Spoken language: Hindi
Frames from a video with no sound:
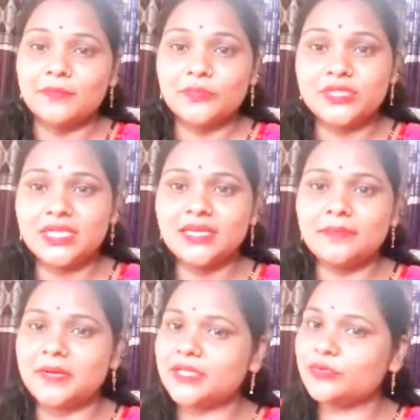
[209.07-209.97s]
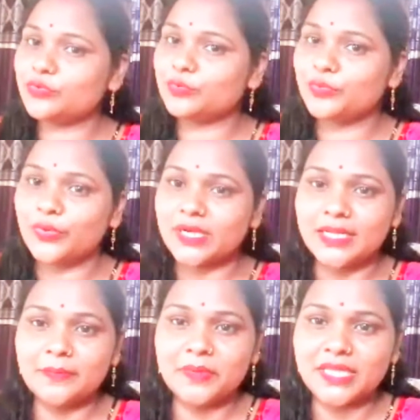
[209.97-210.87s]
मुझे बड़े यूट्यूबरों का
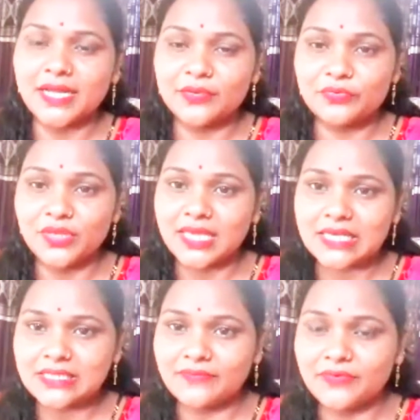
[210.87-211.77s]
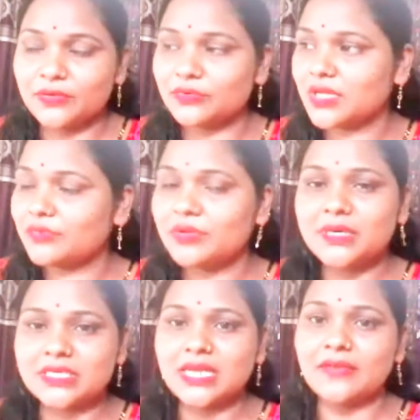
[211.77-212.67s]
नहीं पता कि उन्हें कैसा फील होता है उन्हें भी
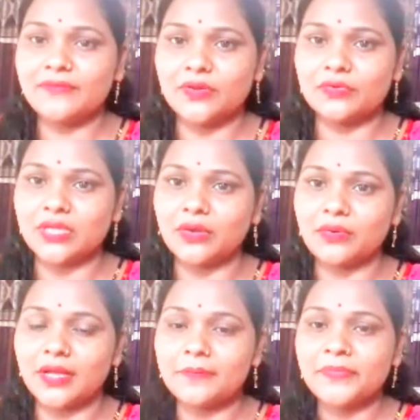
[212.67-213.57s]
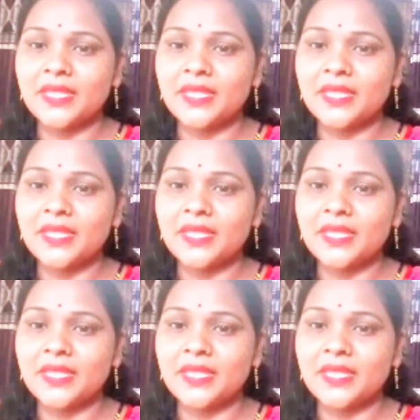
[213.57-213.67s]
अच्छा ही फील होता होगा